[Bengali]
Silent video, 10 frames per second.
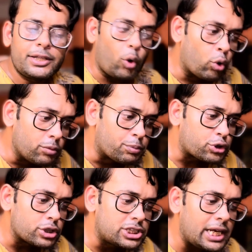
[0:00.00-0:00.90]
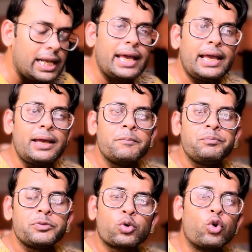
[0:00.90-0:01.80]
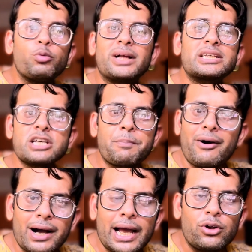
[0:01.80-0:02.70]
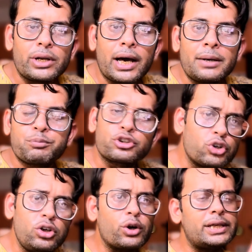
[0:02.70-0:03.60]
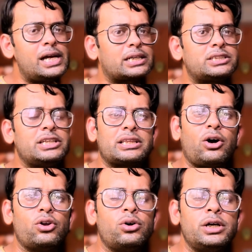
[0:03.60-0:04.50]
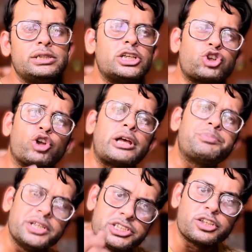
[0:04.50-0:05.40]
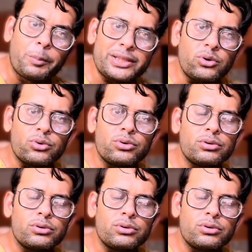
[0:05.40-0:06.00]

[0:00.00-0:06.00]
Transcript: যে অনুব্রত জেলে গুড় বাতাসা পাওয়া গেল না প্রচুর লোকেদের একটা চিন্তা হলো যে শতাব্দী জিতবে তো